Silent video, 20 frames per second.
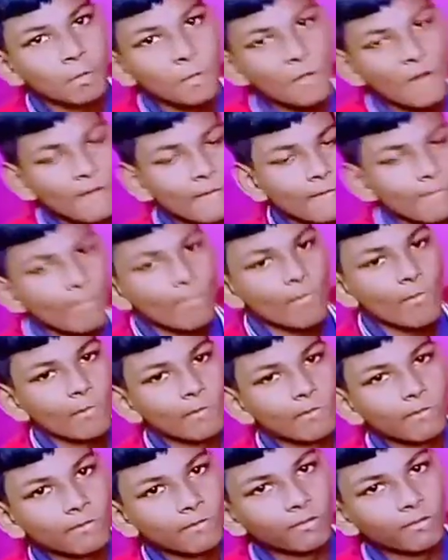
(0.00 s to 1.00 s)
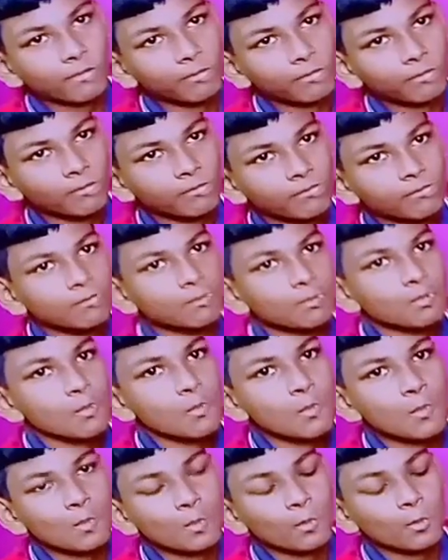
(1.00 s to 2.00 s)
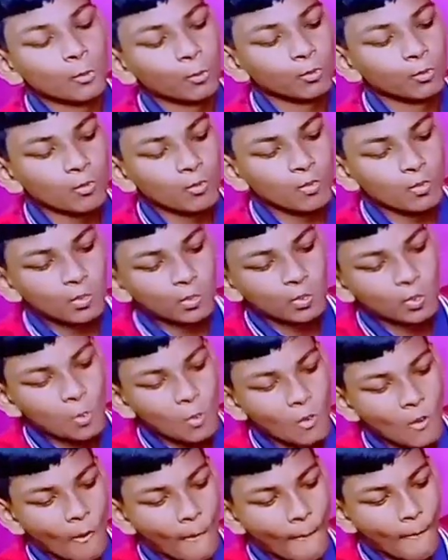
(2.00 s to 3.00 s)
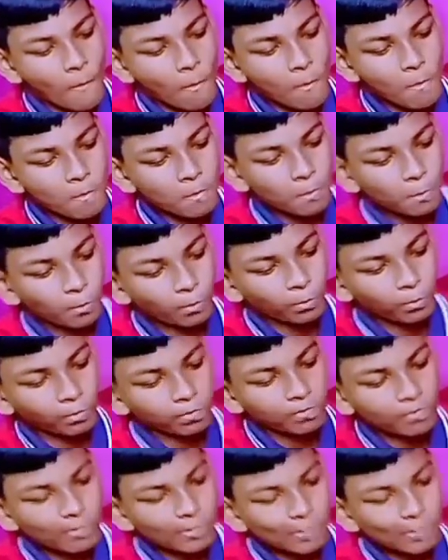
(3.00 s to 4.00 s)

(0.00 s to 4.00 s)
ऐसे कह रहा है मम्मी मैं क्या करूँ मेरा साइकिल क्योंकि